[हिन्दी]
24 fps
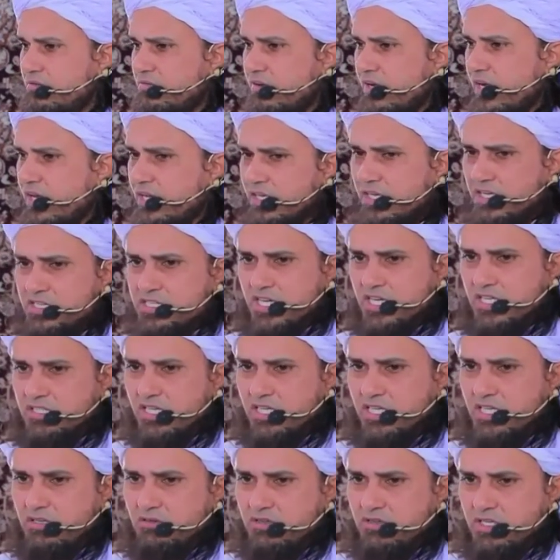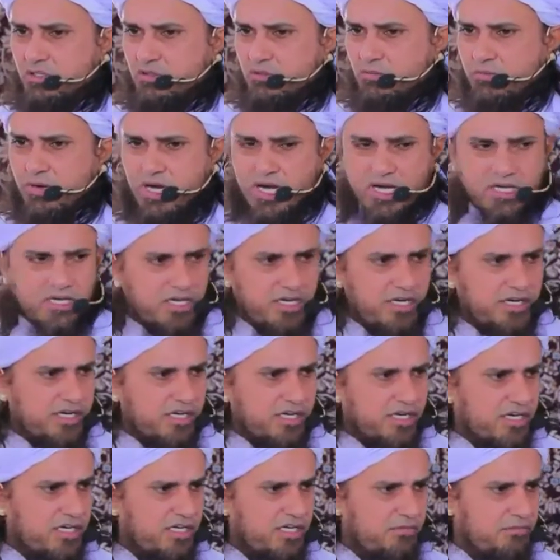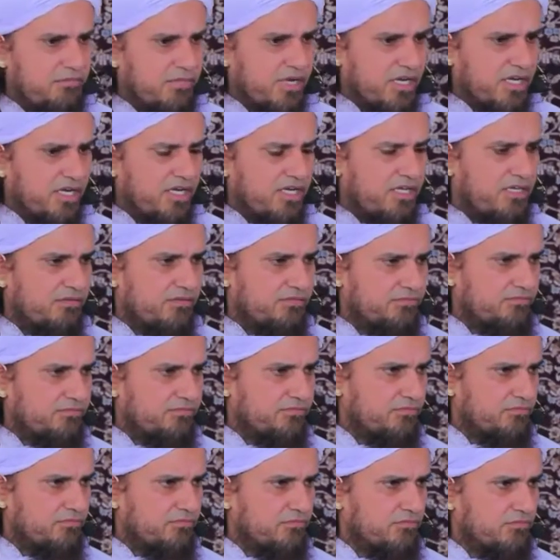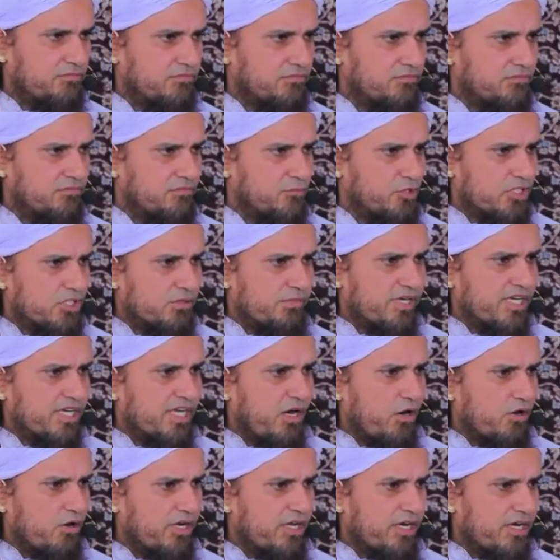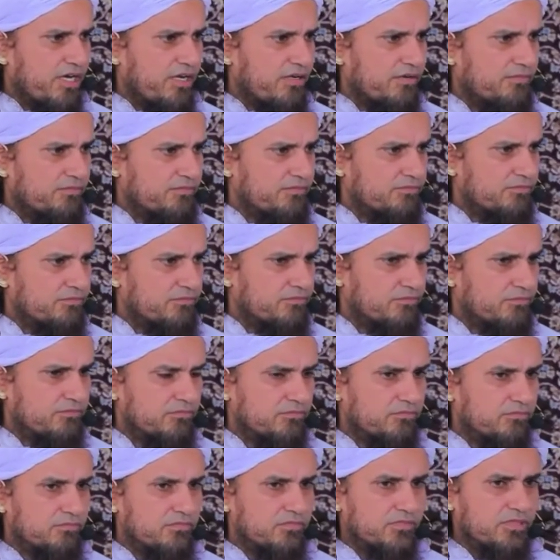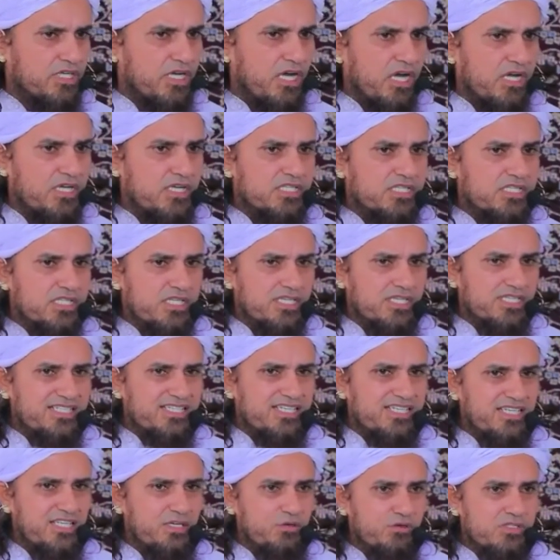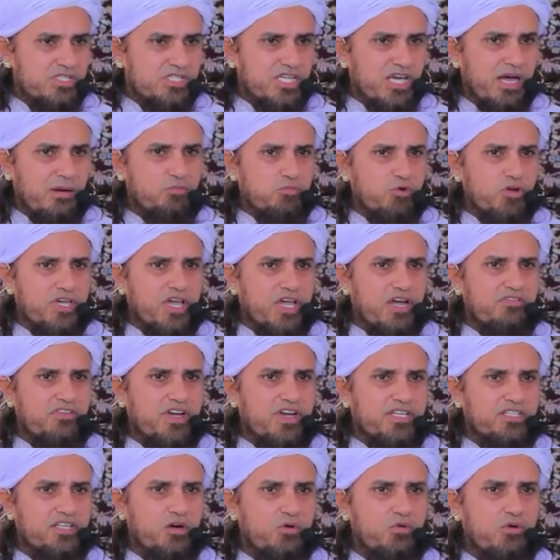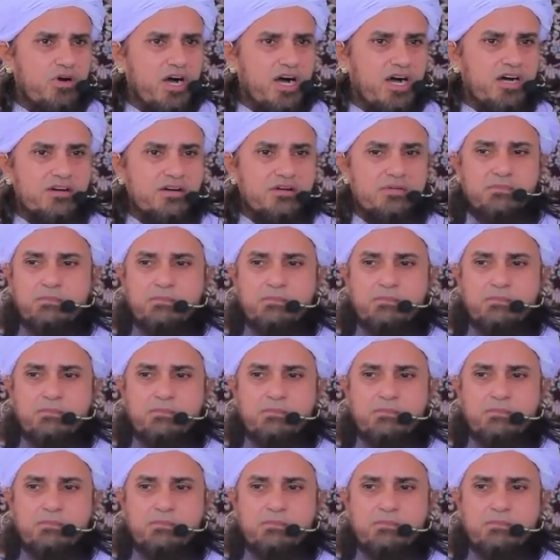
फलां की शादी नहीं हुई तो भाग के लटक गई मर गई तो इसमें क्या ऑर्डर है इस इस न्यूज़ से आपको क्या फ़ायदा हुआ